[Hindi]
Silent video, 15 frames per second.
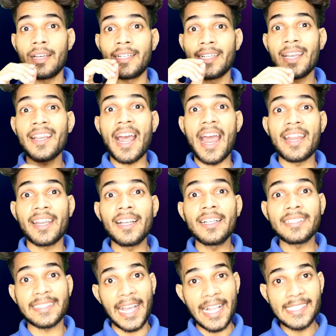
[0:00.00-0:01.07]
इंडियन
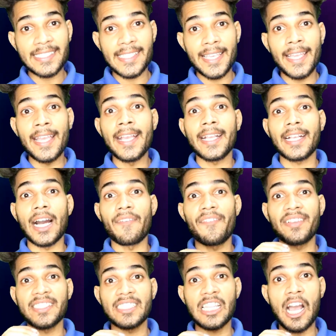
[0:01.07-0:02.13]
आइडल टेन से
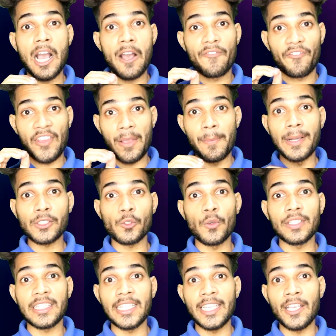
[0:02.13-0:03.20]
काफ़ी ज़्यादा फेमस
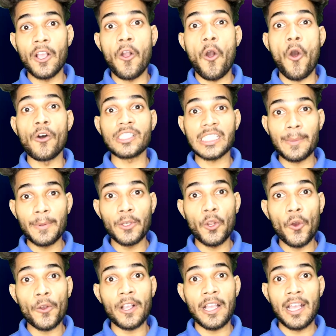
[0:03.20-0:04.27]
हुई थी और सभी
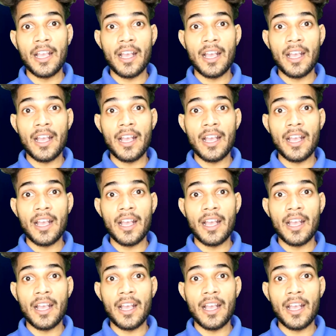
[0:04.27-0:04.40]
लोग